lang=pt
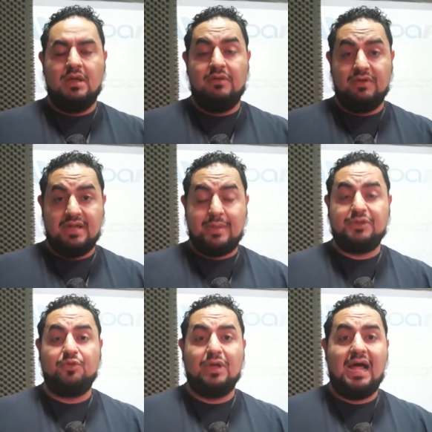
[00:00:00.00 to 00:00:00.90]
Foi na
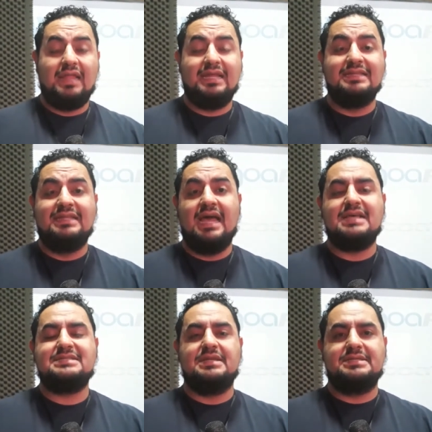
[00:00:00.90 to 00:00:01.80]
madrugada
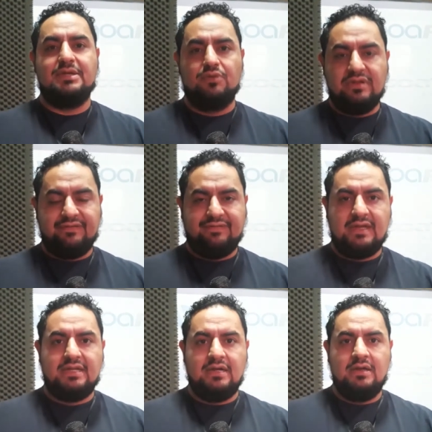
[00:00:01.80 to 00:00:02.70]
desta
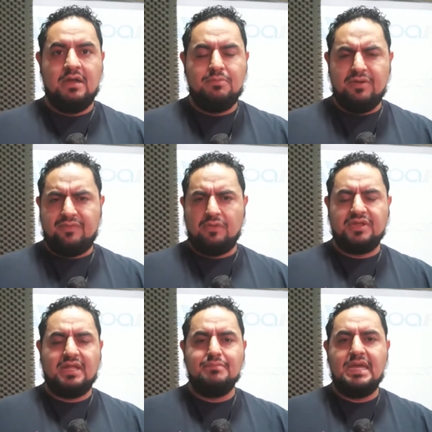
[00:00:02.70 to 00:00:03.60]
segunda-feira, por volta
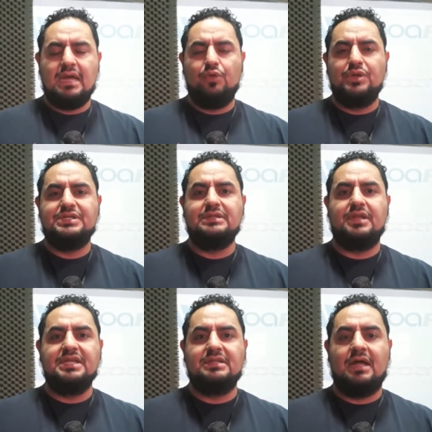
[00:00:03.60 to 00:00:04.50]
da meia-noite e
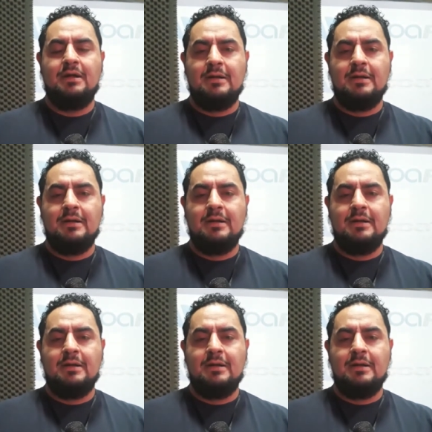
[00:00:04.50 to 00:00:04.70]
trinta,